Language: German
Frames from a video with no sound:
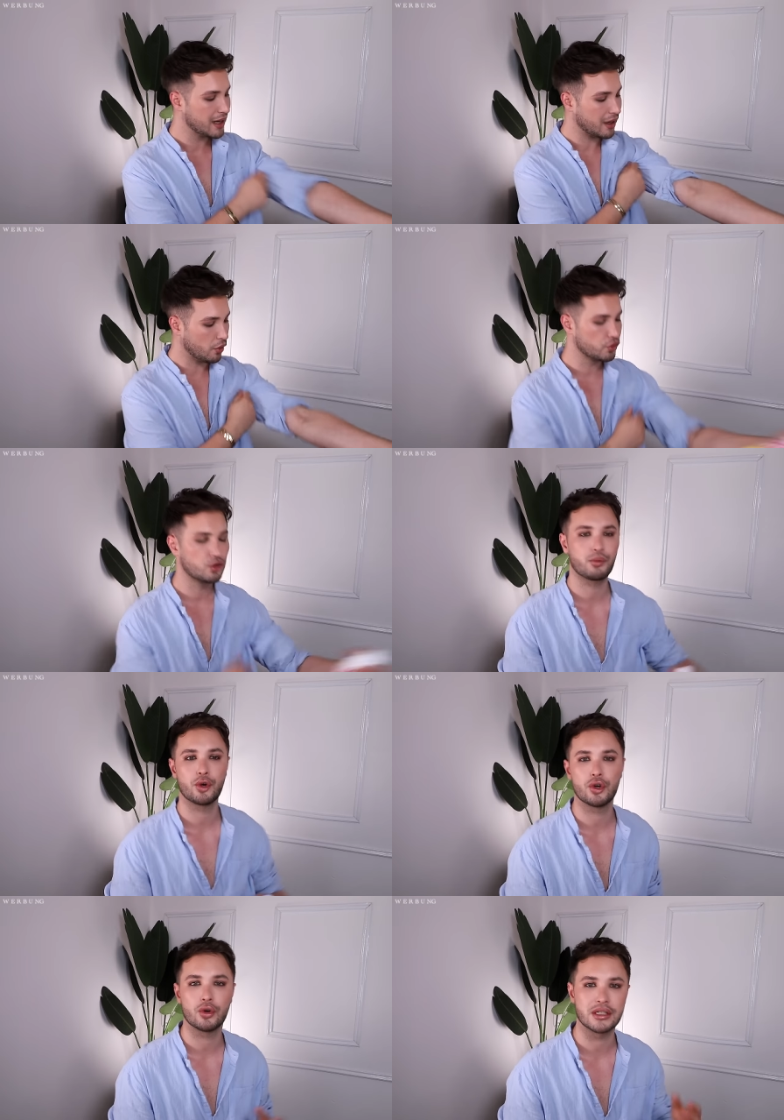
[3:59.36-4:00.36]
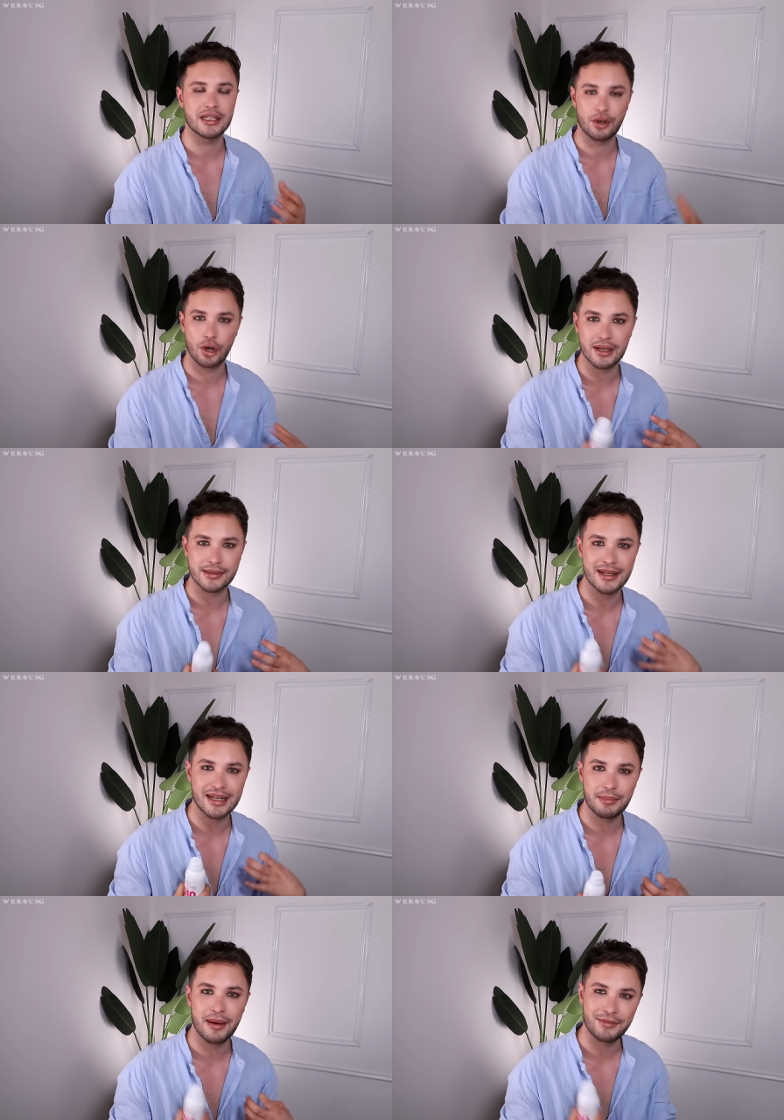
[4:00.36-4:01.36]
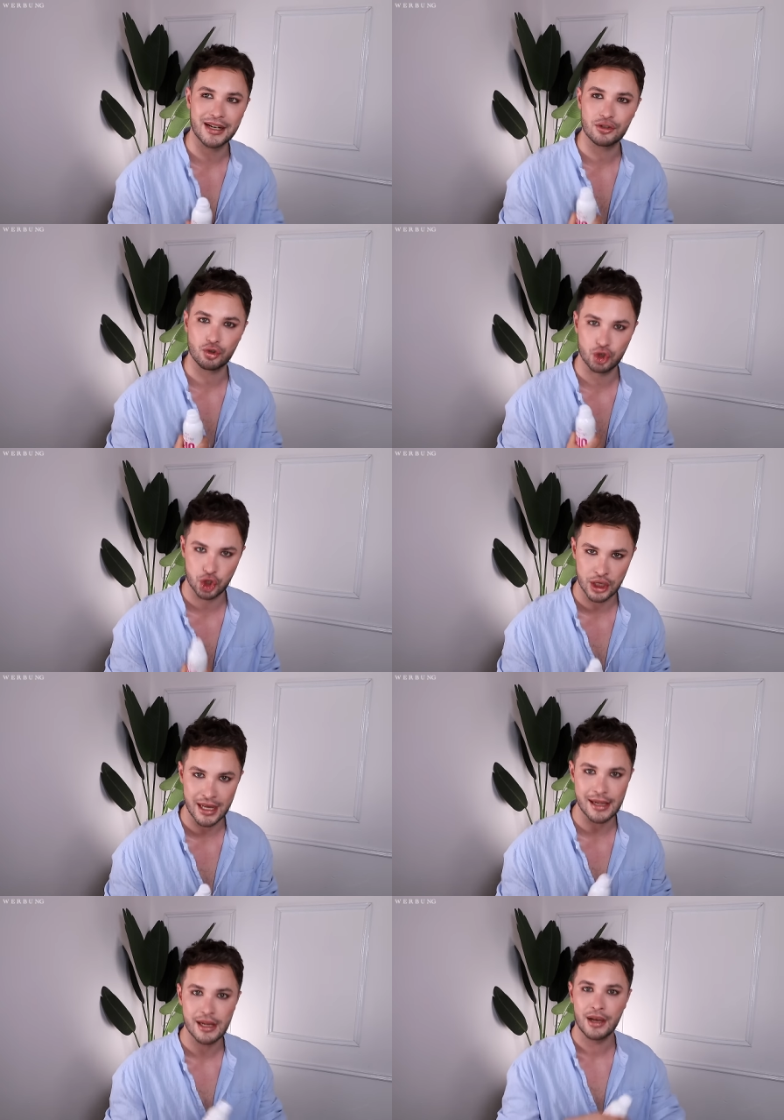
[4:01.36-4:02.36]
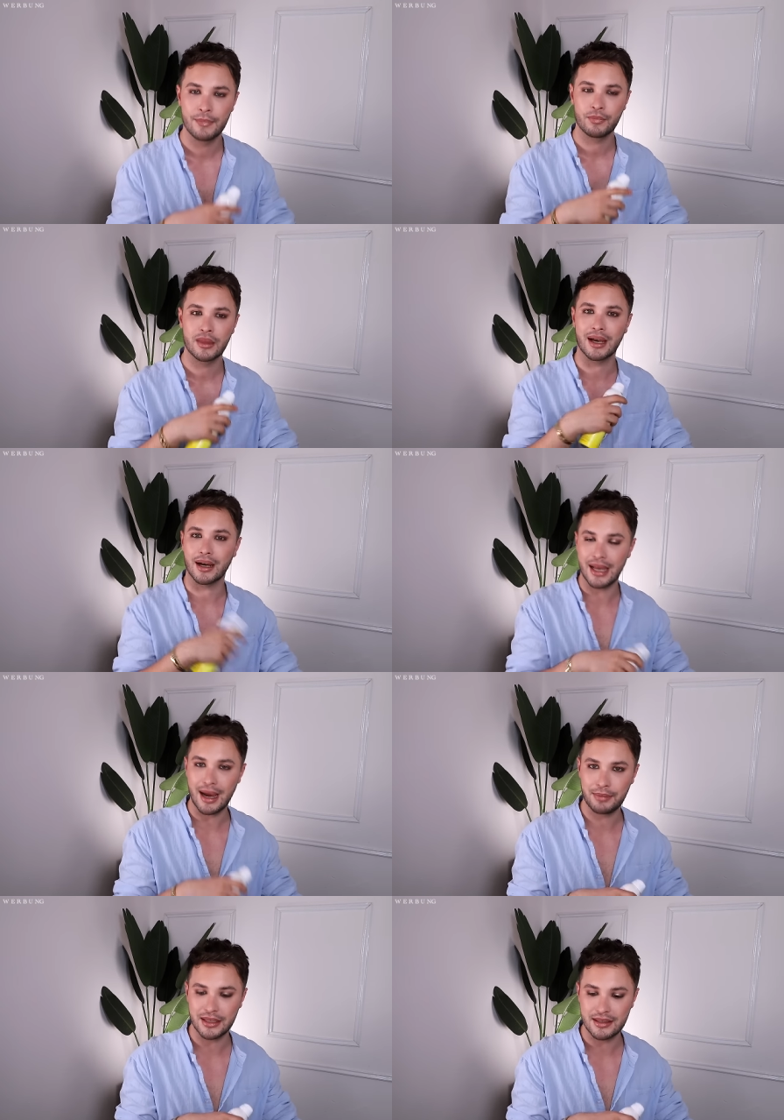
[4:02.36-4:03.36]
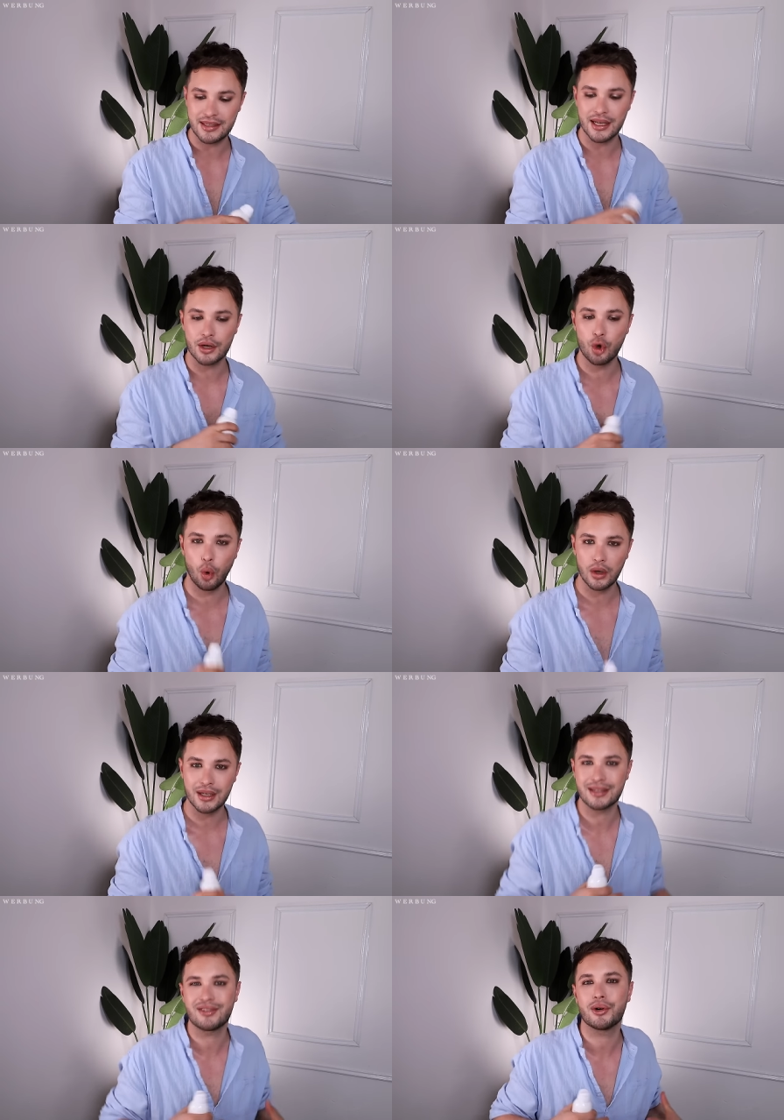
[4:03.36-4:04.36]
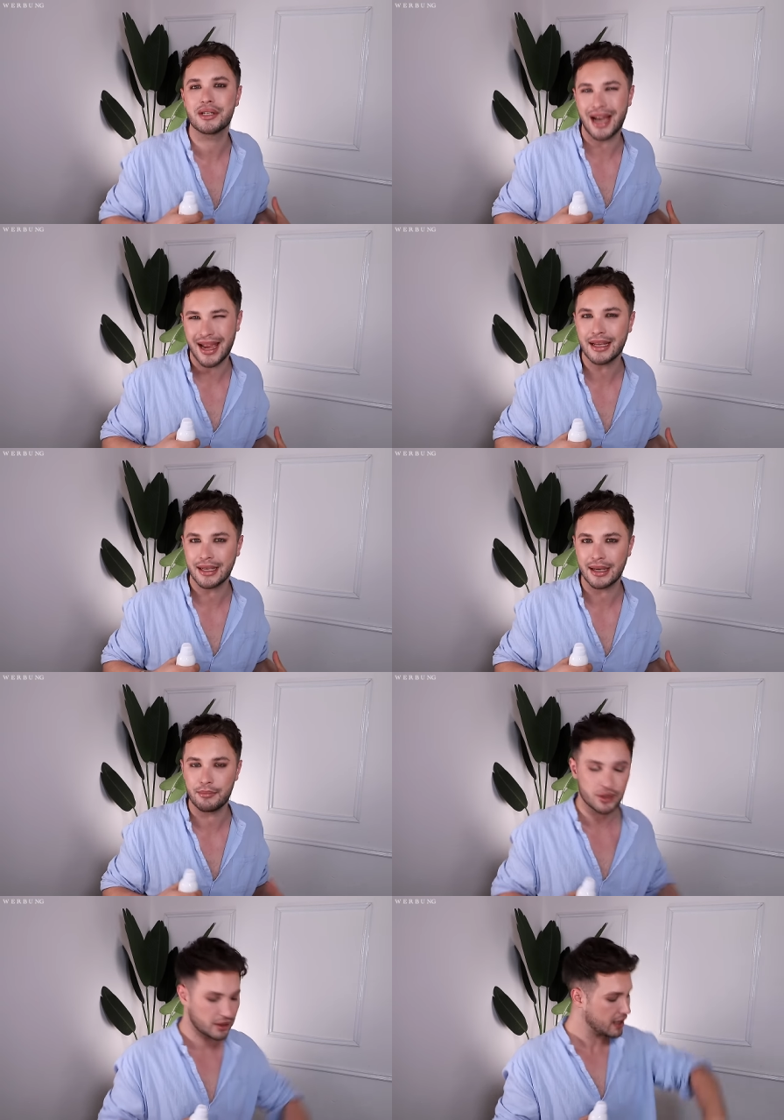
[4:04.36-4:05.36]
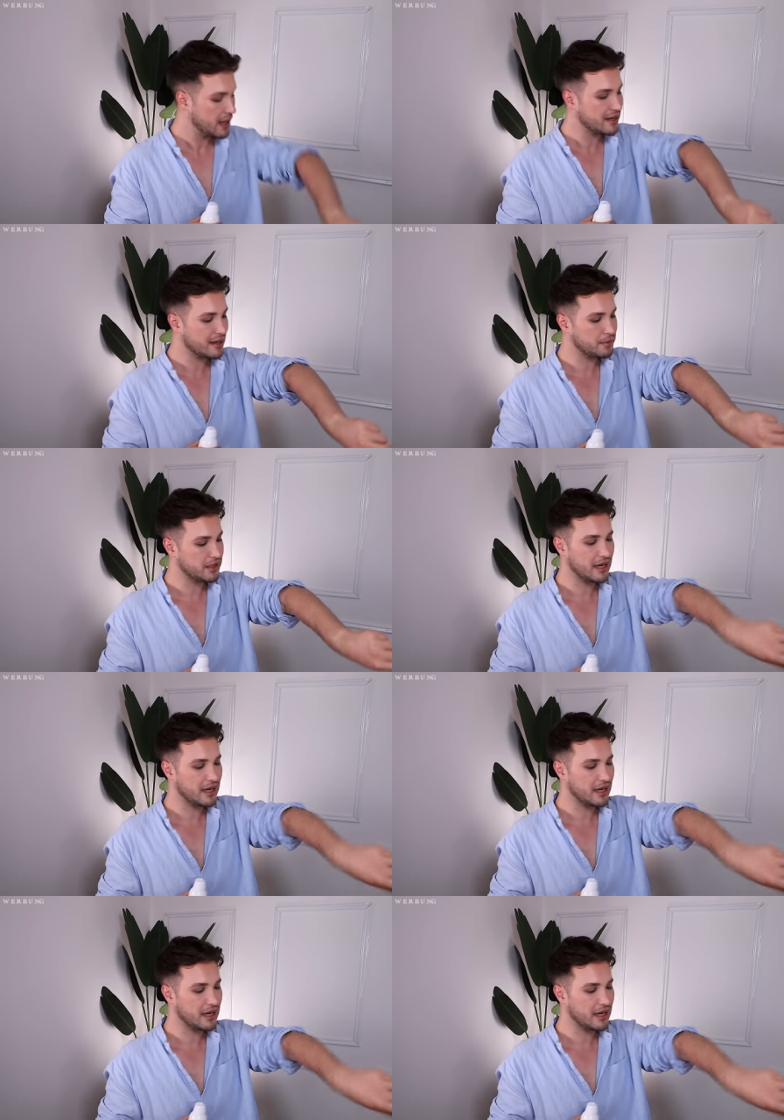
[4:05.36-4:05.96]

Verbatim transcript: raufsprühen und ihr könnt das halt immer wieder so schnell reapplizieren, ohne dass ihr euch eincremen müsst. Ich habe es